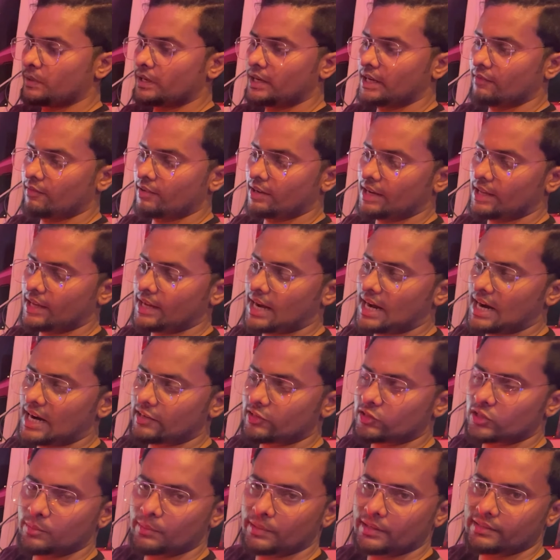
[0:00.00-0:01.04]
मिलने वाला है
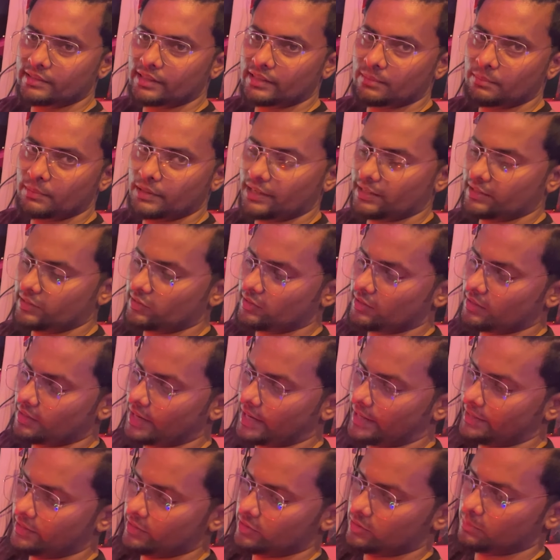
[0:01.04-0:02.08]
आठ के साथ मिलेगा देखिए
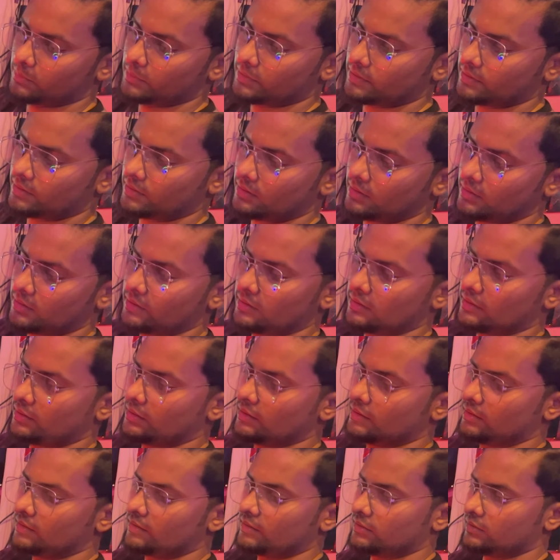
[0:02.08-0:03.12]
लाइट इसमें
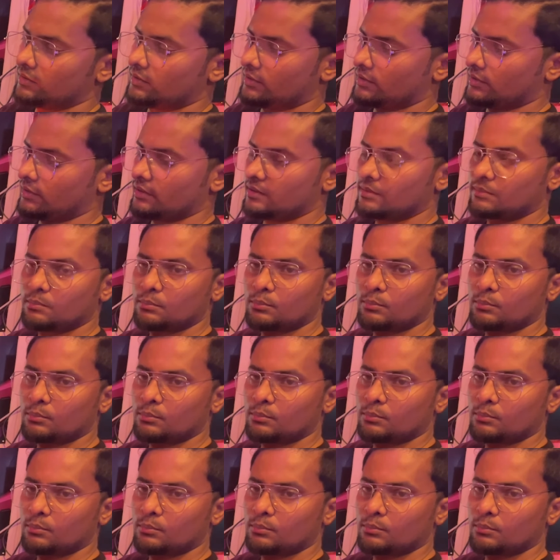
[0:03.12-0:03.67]
देखिए